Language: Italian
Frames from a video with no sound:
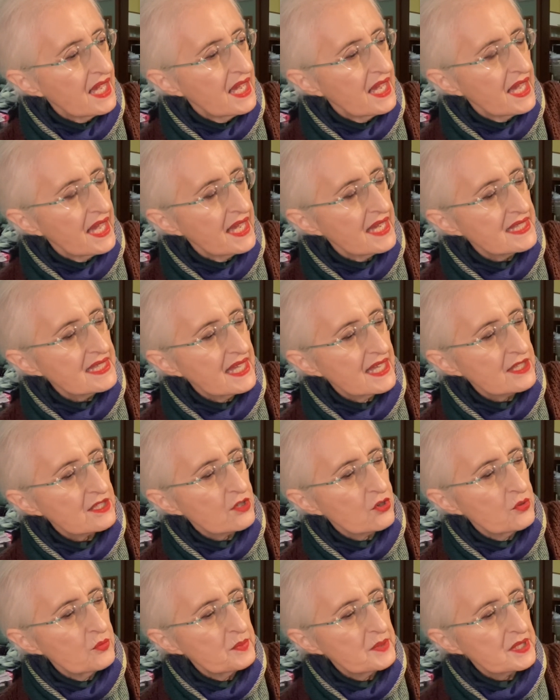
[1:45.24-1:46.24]
ed
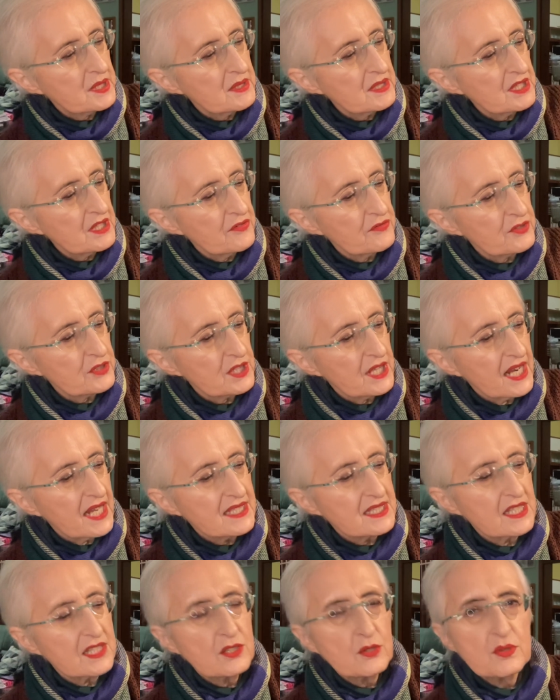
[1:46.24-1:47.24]
è completamente
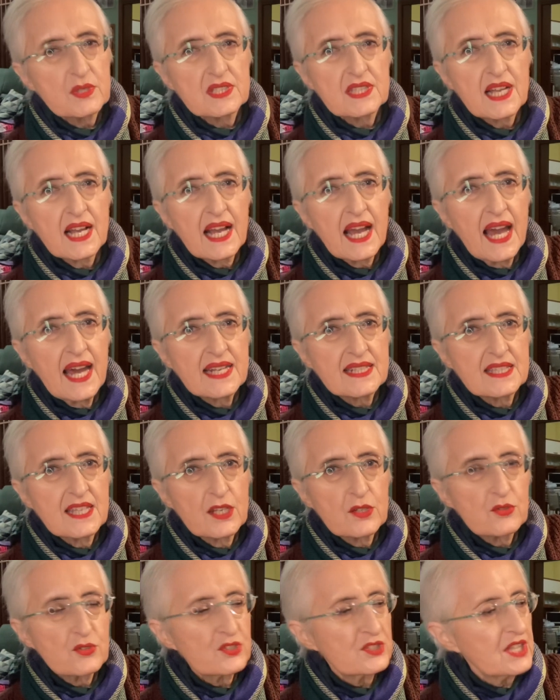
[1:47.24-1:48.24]
foderata di questa
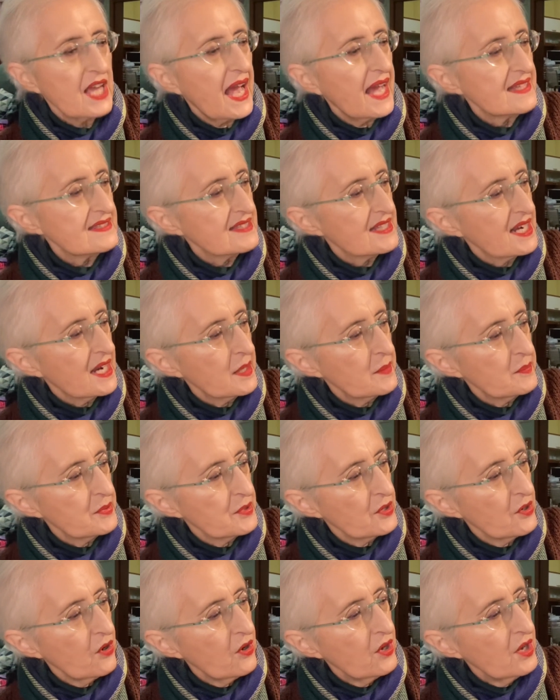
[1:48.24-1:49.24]
carta rossastra che
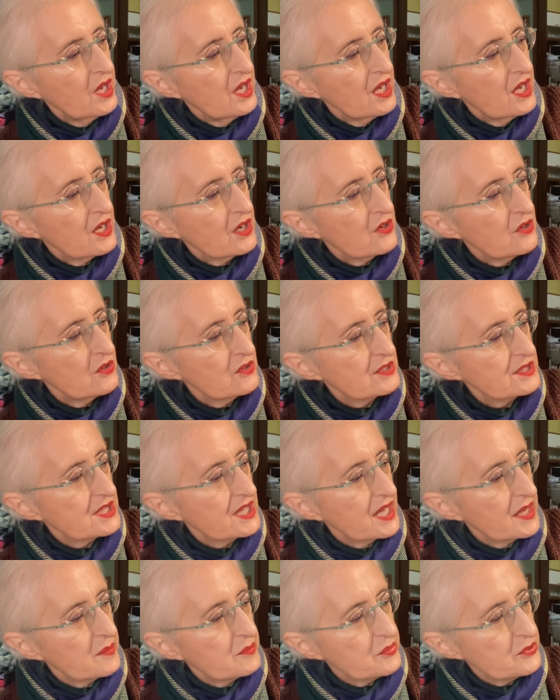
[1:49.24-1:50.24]
però col tempo